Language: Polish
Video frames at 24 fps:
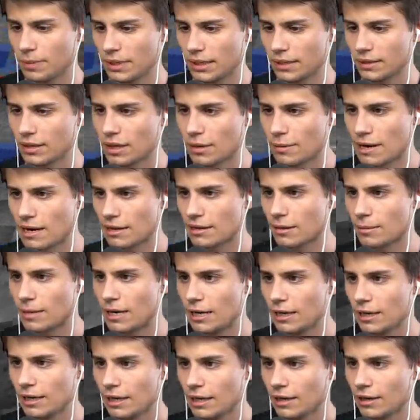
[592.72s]
pyk, dobra,
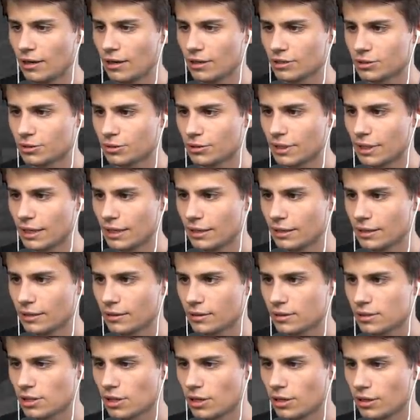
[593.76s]
doma. Chodź tutaj.
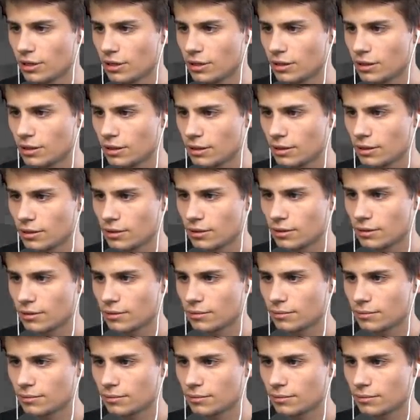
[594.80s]
Co? patrz,